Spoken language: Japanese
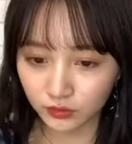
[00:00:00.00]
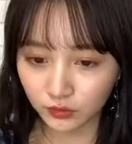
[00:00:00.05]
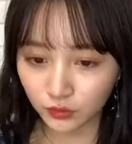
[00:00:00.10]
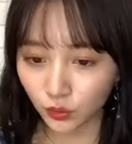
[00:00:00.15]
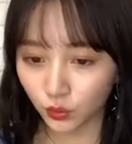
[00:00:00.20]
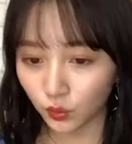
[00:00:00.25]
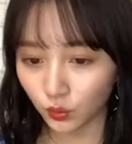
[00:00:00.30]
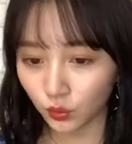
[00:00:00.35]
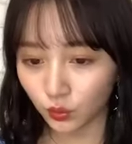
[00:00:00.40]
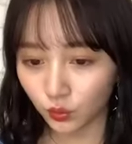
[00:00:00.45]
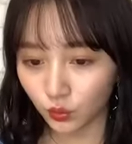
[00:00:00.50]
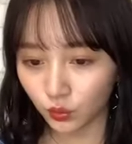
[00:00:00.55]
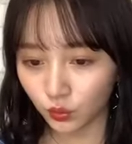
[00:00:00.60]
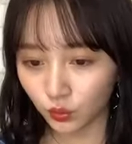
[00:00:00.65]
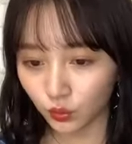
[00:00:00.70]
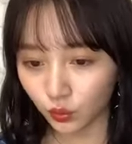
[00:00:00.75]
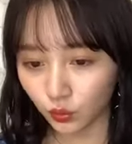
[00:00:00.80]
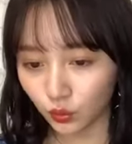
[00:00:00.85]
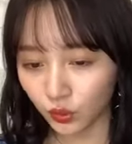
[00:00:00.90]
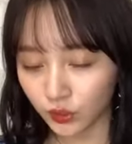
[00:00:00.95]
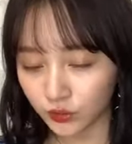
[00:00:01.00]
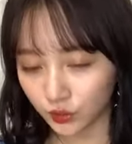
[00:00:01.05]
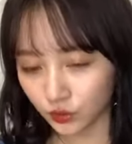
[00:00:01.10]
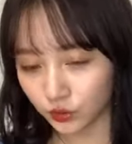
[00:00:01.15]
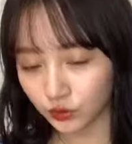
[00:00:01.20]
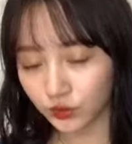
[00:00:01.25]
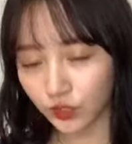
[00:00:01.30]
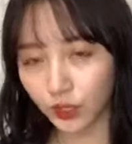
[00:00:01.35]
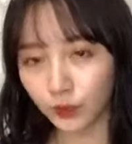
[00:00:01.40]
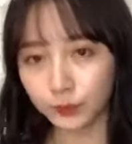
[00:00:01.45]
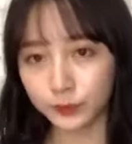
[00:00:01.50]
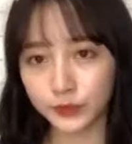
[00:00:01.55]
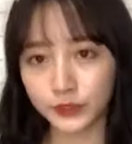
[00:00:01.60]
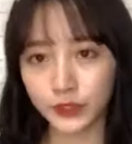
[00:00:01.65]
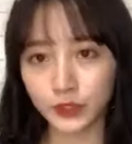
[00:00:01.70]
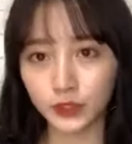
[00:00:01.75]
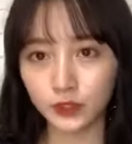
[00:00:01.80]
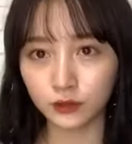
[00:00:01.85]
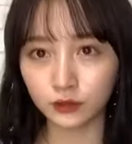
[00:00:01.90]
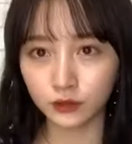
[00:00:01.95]
の動画というかアップ
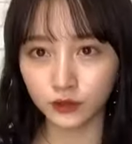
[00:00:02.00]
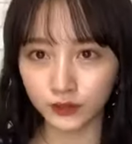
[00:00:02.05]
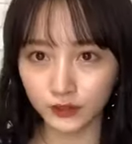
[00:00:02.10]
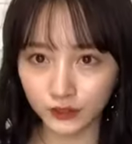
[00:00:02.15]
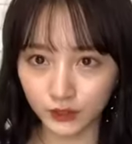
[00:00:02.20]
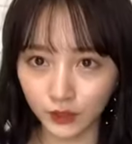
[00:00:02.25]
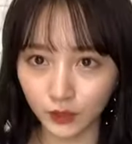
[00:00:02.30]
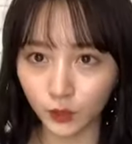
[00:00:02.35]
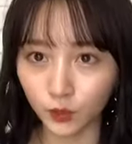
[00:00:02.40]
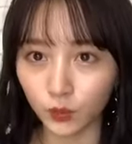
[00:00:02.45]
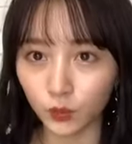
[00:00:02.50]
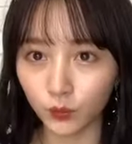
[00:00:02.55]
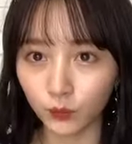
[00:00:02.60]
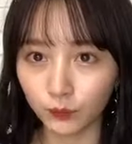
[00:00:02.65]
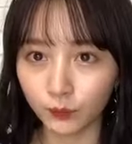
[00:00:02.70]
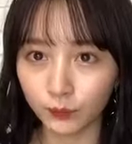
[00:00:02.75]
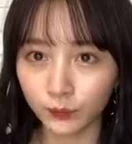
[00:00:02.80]
されるんですけど